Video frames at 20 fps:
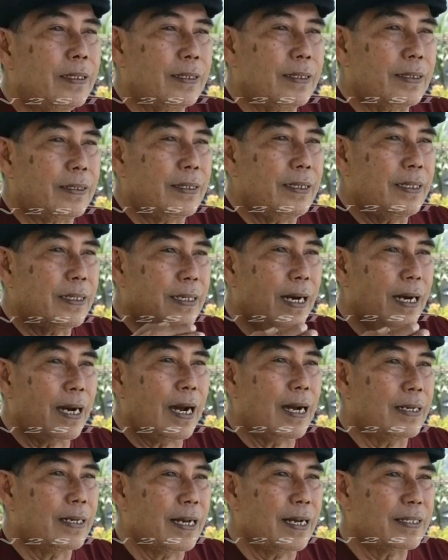ketika
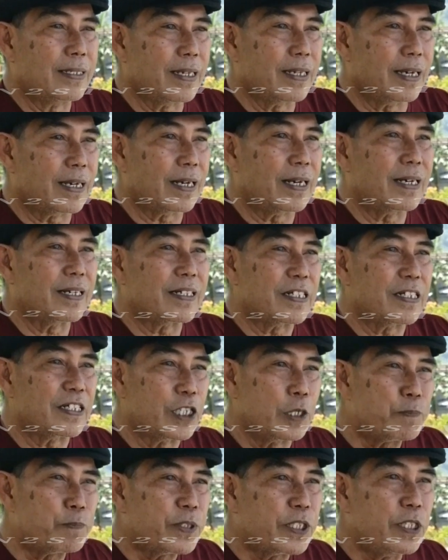ada acara
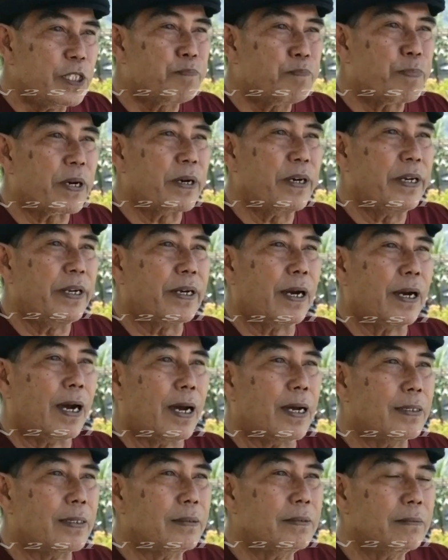resepsi
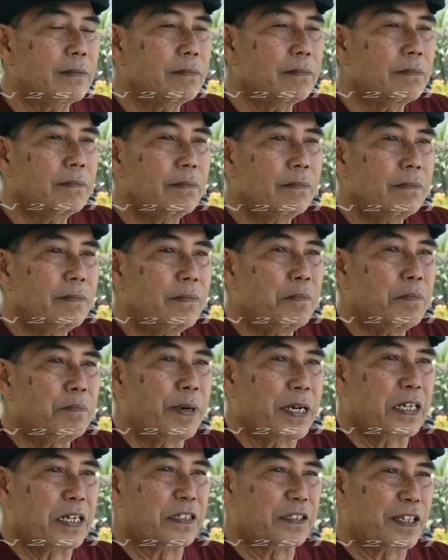pernikahan,
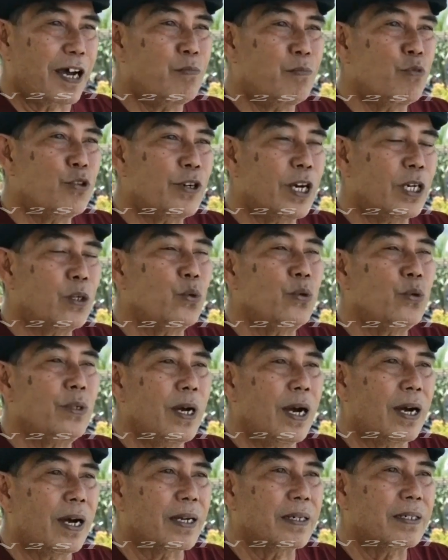para tamu dan
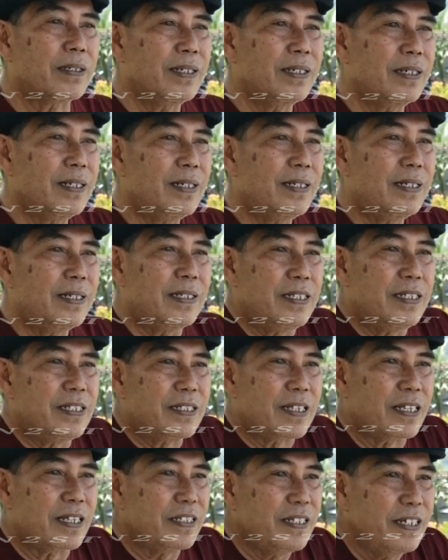undangan
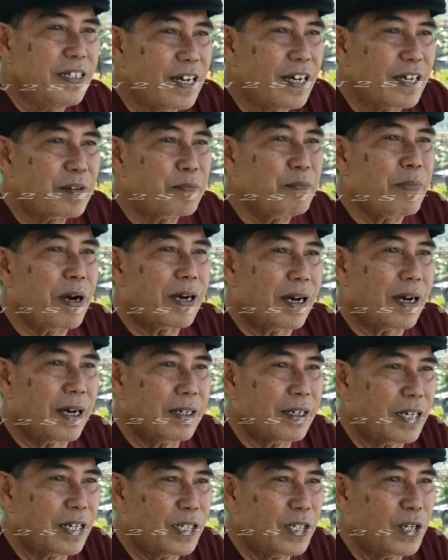disajikan
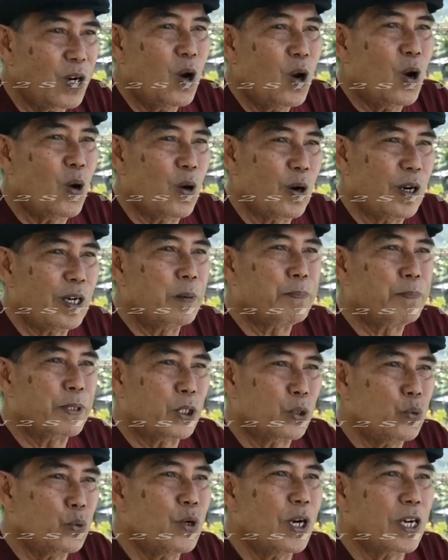makanan oleh
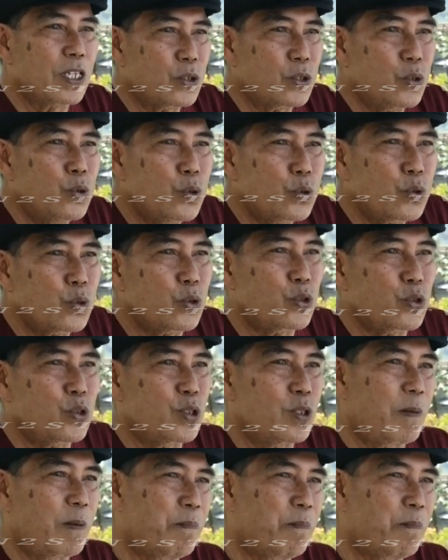petugas khusus.